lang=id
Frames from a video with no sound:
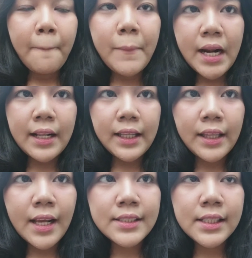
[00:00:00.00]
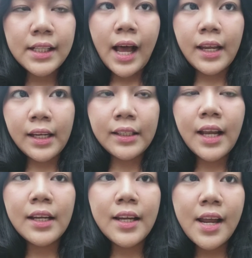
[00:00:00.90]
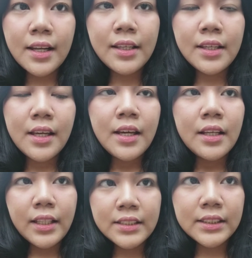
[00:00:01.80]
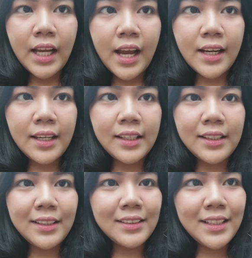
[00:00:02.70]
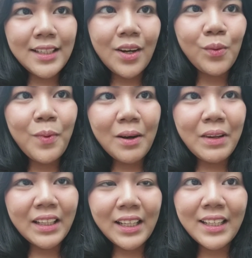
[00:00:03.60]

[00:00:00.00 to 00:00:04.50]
biar ngelihat hasil akhirnya dari tes ketahanan ini jadi aku bakal balik lagi